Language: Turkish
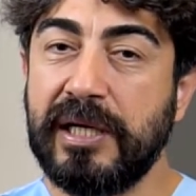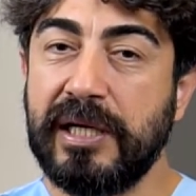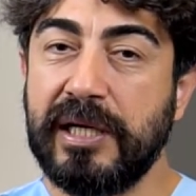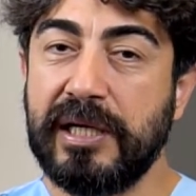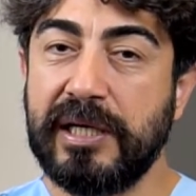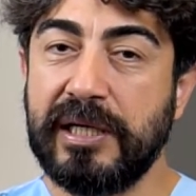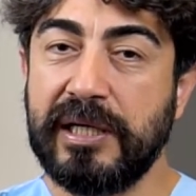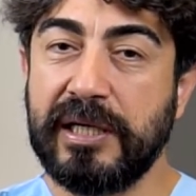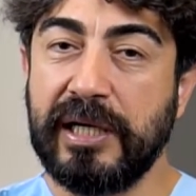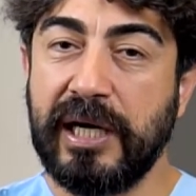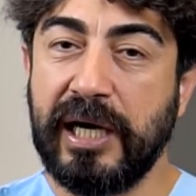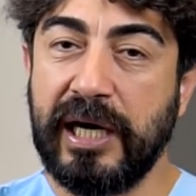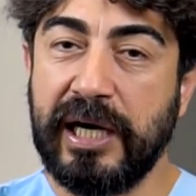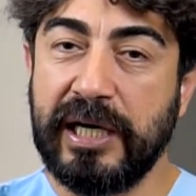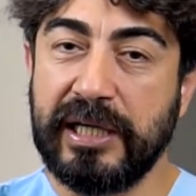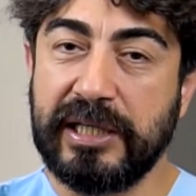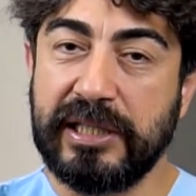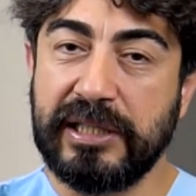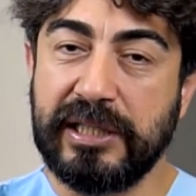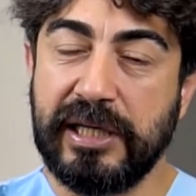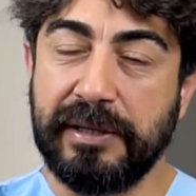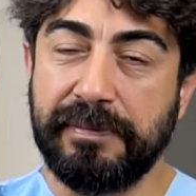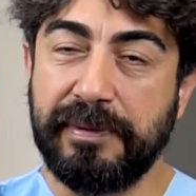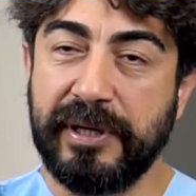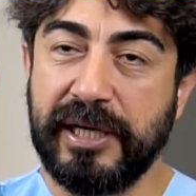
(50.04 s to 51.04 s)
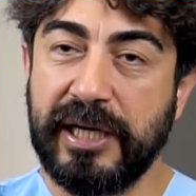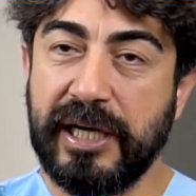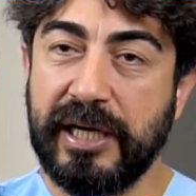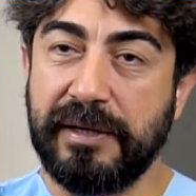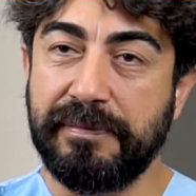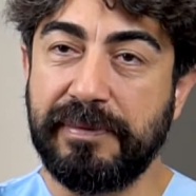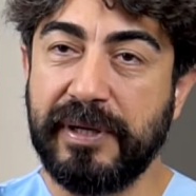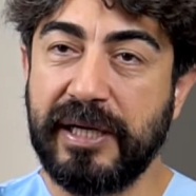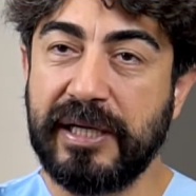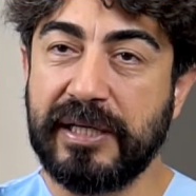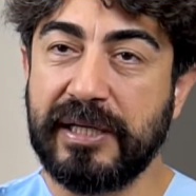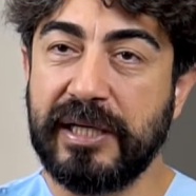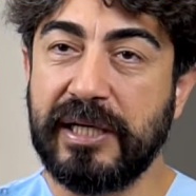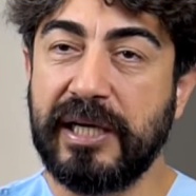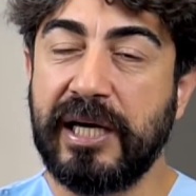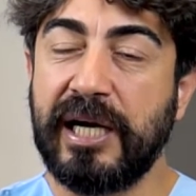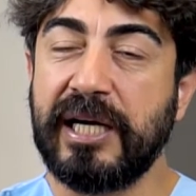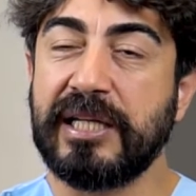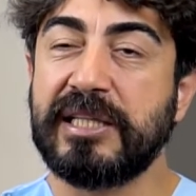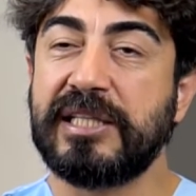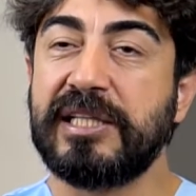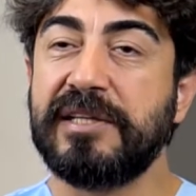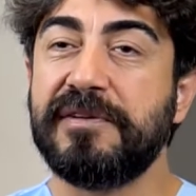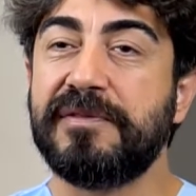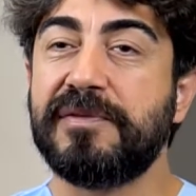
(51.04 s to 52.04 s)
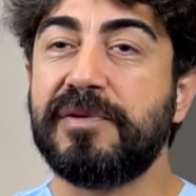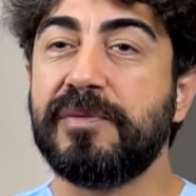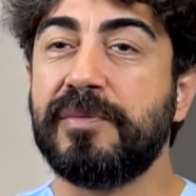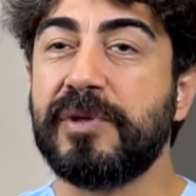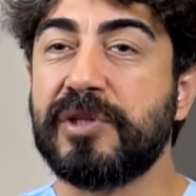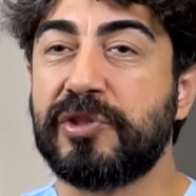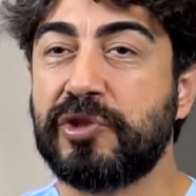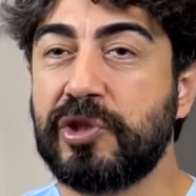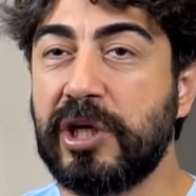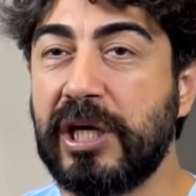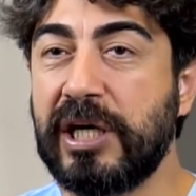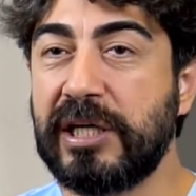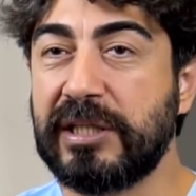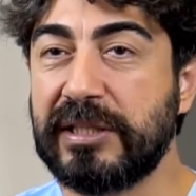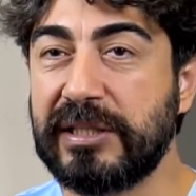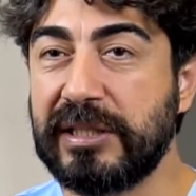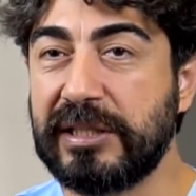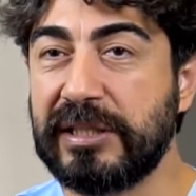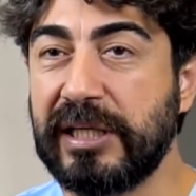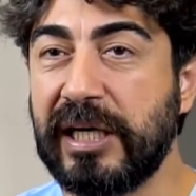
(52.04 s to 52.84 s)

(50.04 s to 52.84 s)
e, ile beraber anti inflamatuardır,